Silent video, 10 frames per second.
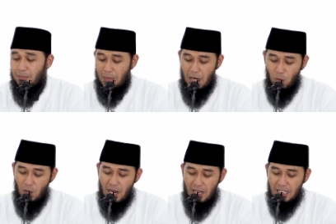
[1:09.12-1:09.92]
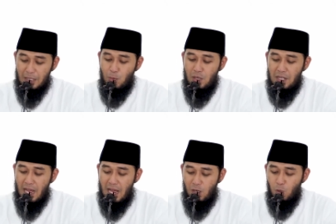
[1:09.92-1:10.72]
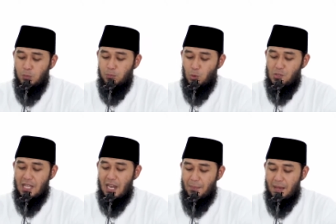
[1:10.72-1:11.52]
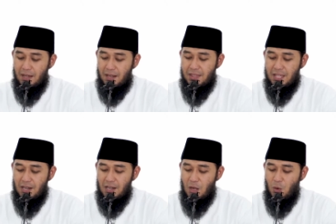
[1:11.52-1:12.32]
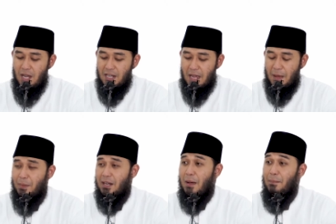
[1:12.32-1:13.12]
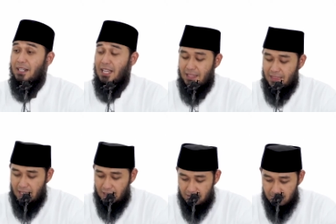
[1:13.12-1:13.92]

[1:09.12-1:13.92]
bahwa ibunda Ummu Salamah radhiyallahu anha pernah berkata,